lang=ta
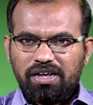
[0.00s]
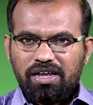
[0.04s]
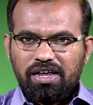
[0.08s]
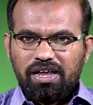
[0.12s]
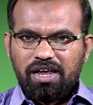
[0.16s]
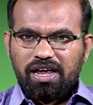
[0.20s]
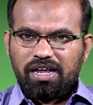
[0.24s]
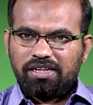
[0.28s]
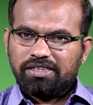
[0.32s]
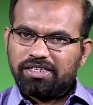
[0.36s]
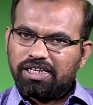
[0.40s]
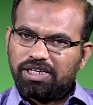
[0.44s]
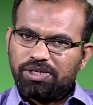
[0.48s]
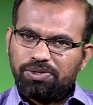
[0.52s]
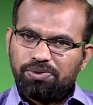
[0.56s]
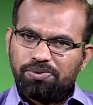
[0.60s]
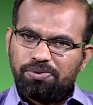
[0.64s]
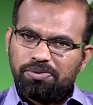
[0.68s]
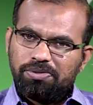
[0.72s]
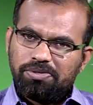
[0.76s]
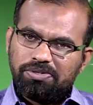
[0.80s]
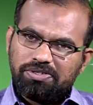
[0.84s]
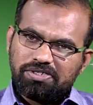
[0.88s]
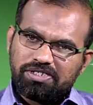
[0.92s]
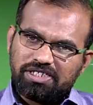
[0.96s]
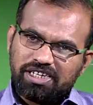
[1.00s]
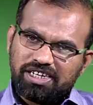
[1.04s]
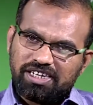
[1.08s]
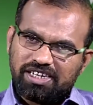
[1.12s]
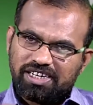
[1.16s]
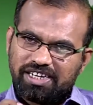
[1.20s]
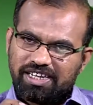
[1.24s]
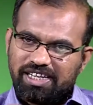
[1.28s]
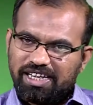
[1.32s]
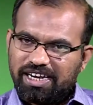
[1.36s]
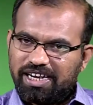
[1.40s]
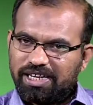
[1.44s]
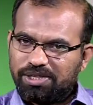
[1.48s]
அந்த யூனுஸ் என்ற
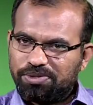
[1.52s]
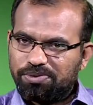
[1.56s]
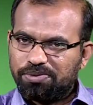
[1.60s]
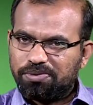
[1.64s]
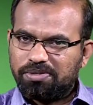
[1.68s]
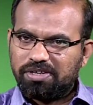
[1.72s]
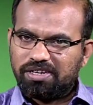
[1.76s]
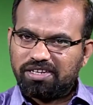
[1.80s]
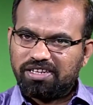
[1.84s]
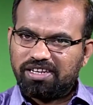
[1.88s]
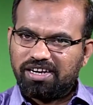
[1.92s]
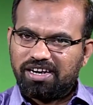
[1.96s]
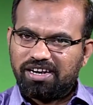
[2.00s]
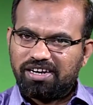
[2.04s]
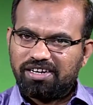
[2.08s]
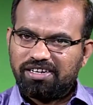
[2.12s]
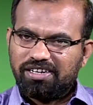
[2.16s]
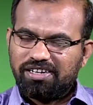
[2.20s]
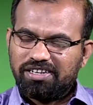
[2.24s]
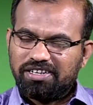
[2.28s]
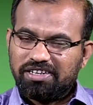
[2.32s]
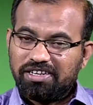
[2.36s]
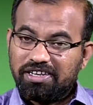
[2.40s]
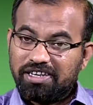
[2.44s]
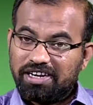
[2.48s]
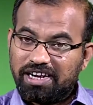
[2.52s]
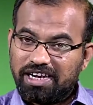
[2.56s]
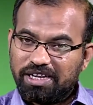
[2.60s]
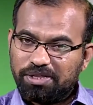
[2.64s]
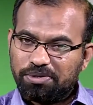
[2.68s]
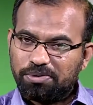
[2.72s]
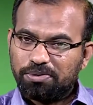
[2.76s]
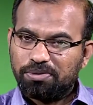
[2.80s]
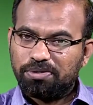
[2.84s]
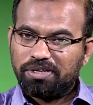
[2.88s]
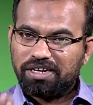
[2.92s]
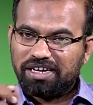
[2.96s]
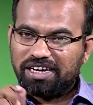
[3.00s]
இறை தூதர் தான் இறை
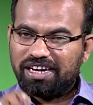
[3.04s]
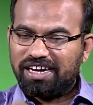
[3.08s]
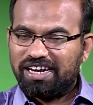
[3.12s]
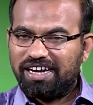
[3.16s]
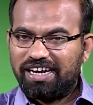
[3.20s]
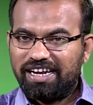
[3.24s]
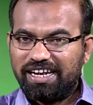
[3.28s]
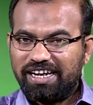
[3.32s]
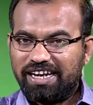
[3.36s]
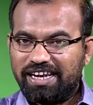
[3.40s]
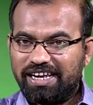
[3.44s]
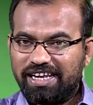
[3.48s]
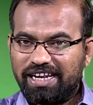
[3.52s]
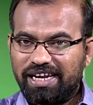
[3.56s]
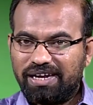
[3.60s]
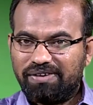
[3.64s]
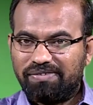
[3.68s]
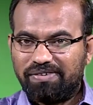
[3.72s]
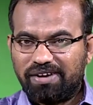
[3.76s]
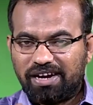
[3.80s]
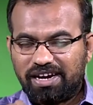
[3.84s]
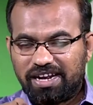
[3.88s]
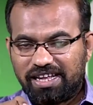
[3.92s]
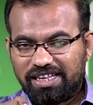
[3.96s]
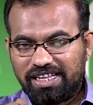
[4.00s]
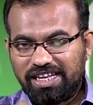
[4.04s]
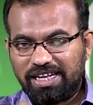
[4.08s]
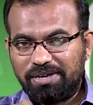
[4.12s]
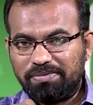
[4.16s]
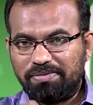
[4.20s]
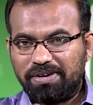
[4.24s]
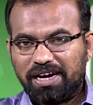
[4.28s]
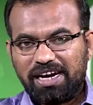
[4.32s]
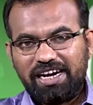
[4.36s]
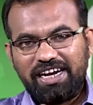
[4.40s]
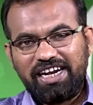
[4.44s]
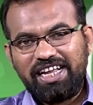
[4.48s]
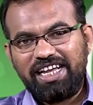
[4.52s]
தூதர்களிலேயே இறைவனால் அதிகம்
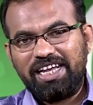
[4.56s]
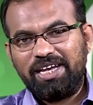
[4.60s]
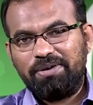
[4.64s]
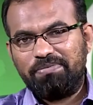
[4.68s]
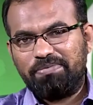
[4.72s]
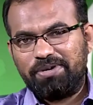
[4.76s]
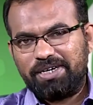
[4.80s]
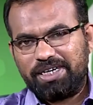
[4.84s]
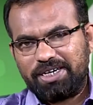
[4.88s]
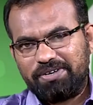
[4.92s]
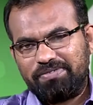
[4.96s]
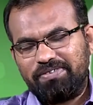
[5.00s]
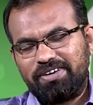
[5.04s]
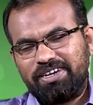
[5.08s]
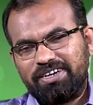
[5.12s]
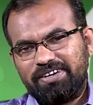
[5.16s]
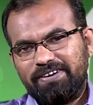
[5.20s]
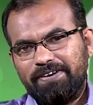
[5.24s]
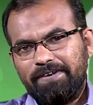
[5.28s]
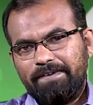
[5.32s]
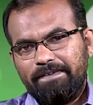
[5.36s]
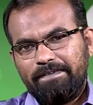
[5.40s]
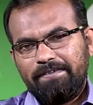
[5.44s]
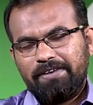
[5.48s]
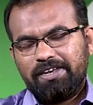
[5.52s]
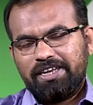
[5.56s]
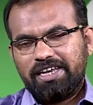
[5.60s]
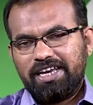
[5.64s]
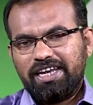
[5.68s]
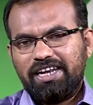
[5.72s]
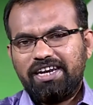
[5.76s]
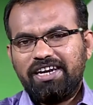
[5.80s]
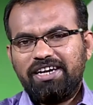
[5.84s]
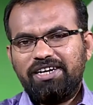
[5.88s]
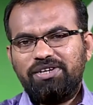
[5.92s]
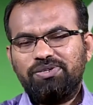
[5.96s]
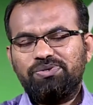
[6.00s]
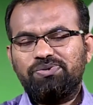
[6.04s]
கண்டிக்கப்பட்டவர்
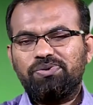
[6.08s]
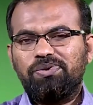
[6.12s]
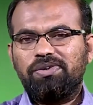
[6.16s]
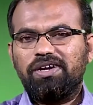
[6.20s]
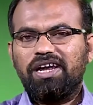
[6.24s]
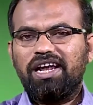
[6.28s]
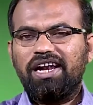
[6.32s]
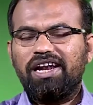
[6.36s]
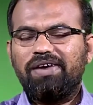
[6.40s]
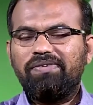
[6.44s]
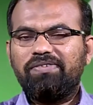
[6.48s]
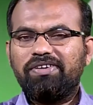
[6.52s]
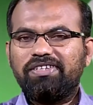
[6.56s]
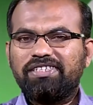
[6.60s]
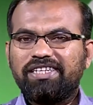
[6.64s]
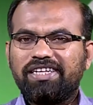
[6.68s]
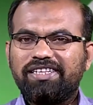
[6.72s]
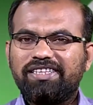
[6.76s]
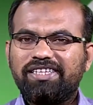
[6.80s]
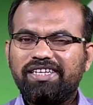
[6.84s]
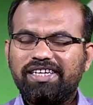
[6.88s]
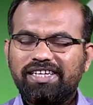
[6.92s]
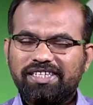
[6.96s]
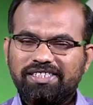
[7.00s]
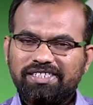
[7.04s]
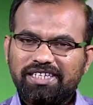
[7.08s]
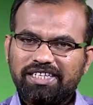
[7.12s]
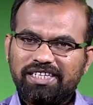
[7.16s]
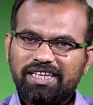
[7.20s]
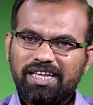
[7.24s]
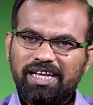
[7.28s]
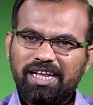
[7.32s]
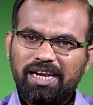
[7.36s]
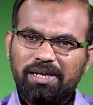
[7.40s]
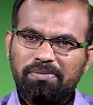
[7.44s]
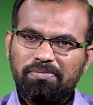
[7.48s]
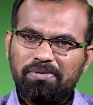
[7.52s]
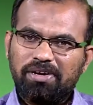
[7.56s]
ஏனென்று சொன்னால் அவர் சத்திய
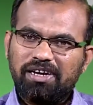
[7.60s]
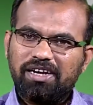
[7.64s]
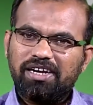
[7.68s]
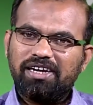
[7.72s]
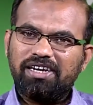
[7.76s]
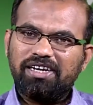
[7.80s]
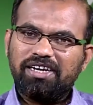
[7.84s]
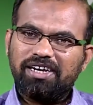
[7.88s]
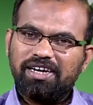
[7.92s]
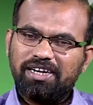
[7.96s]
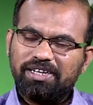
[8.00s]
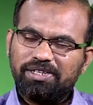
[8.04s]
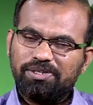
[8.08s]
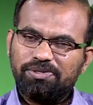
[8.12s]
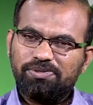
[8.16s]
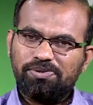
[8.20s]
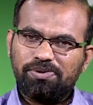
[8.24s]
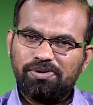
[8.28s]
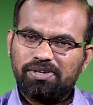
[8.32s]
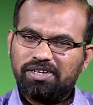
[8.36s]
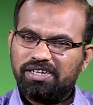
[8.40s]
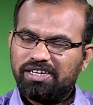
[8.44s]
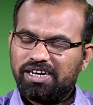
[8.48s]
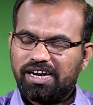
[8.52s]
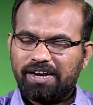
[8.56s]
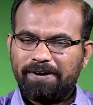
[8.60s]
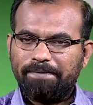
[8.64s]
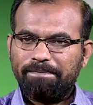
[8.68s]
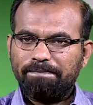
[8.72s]
செய்திகளை மக்களுக்கு எடுத்து சொல்கின்றார்